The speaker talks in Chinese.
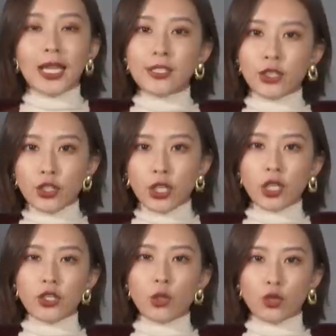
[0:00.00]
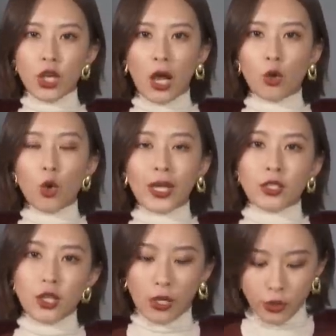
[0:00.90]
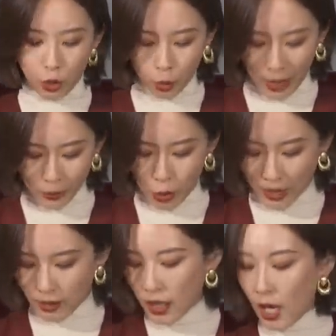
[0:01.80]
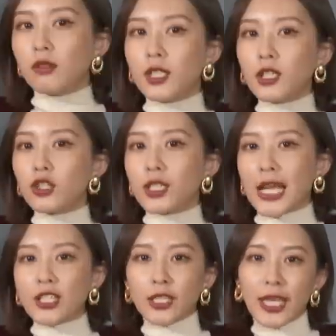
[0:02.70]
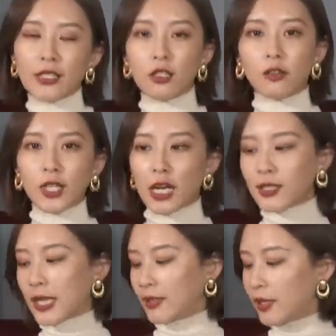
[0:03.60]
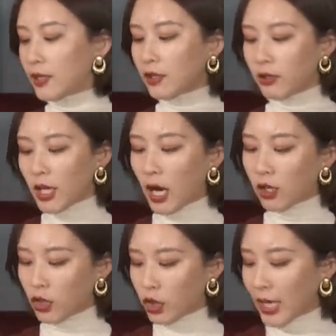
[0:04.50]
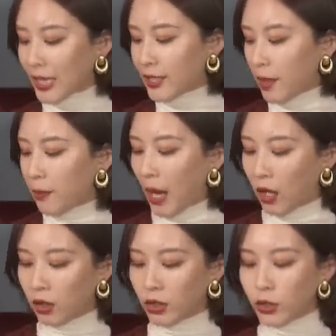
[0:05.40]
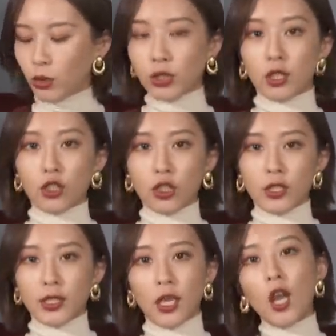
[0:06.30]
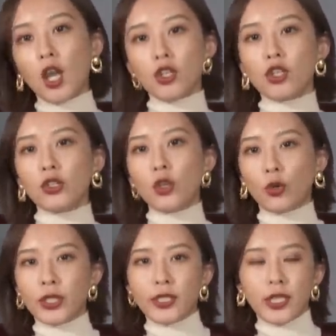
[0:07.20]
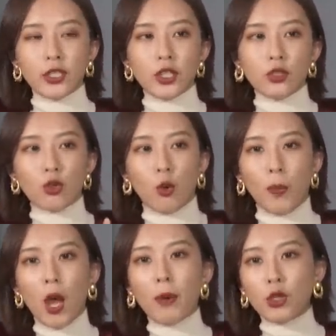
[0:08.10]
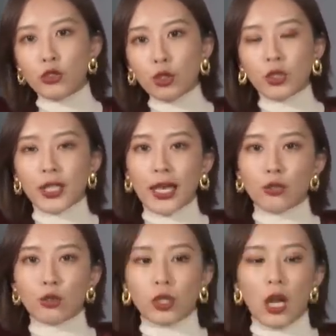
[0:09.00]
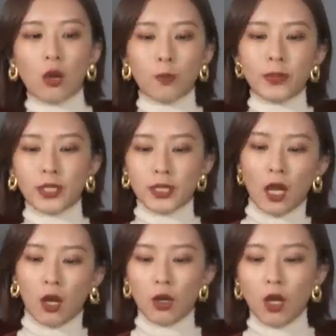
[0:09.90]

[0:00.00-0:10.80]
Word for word: 它其实是一个这种长款的长袖 w e b dress。第一个是它这个颜色非常显气色，第二个是它肩膀和袖子的设计是有一些这种泡泡袖的感觉，然后比较